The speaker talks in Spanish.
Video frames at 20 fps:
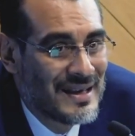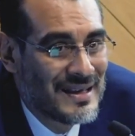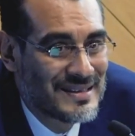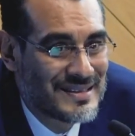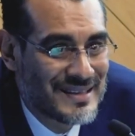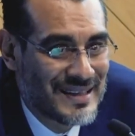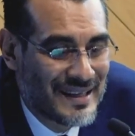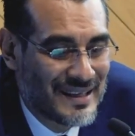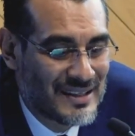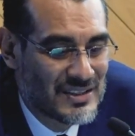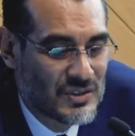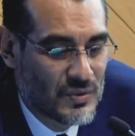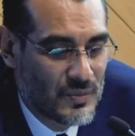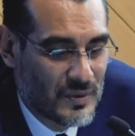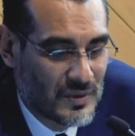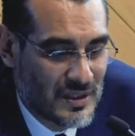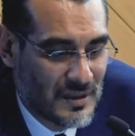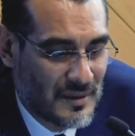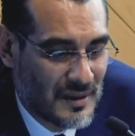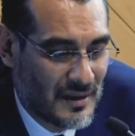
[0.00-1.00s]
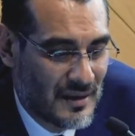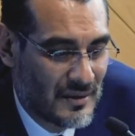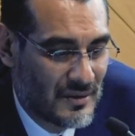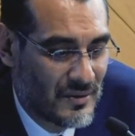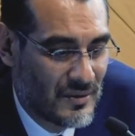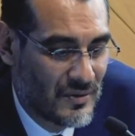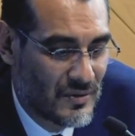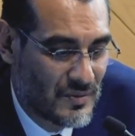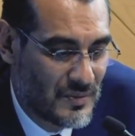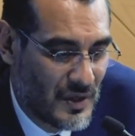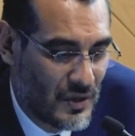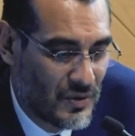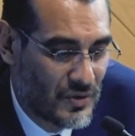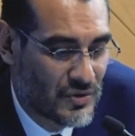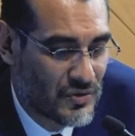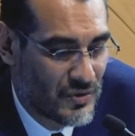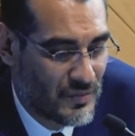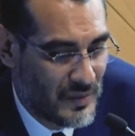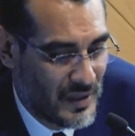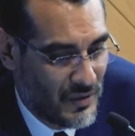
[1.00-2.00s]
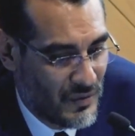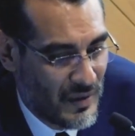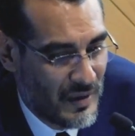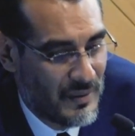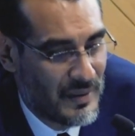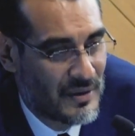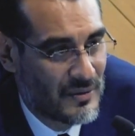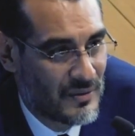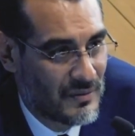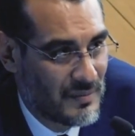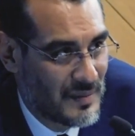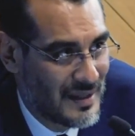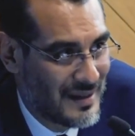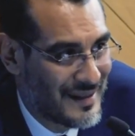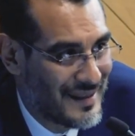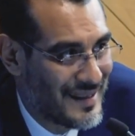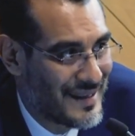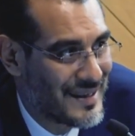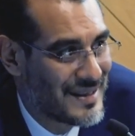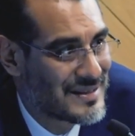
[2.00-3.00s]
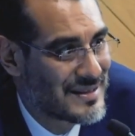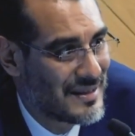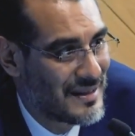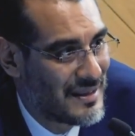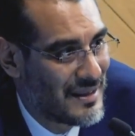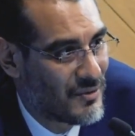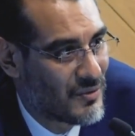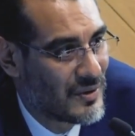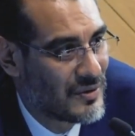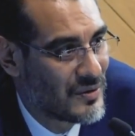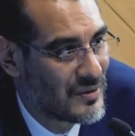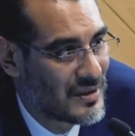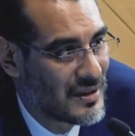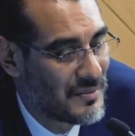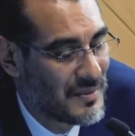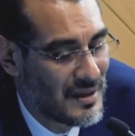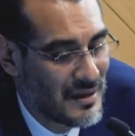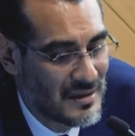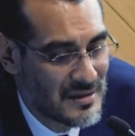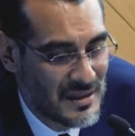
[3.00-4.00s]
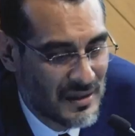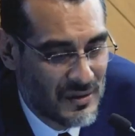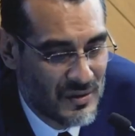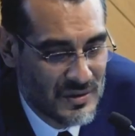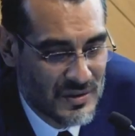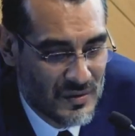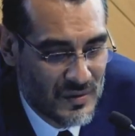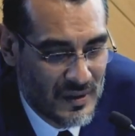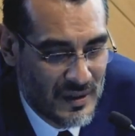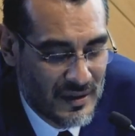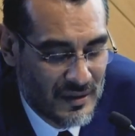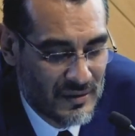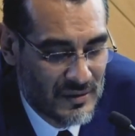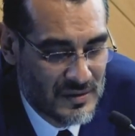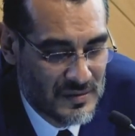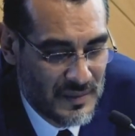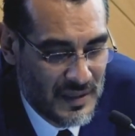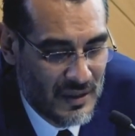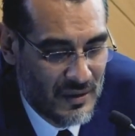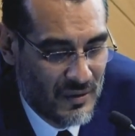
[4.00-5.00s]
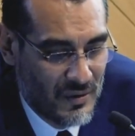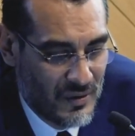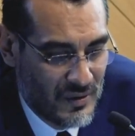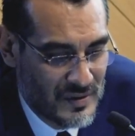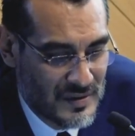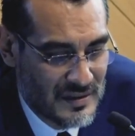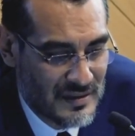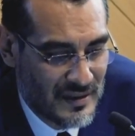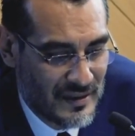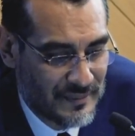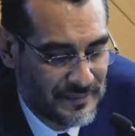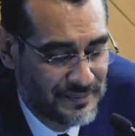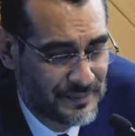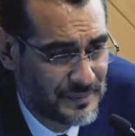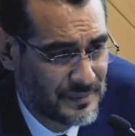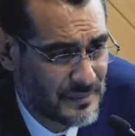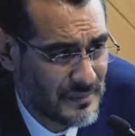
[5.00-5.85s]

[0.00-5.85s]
Se estuvo trabajando de 2008, 2009, 2010 y cuando termina el ciclo escolar 2011,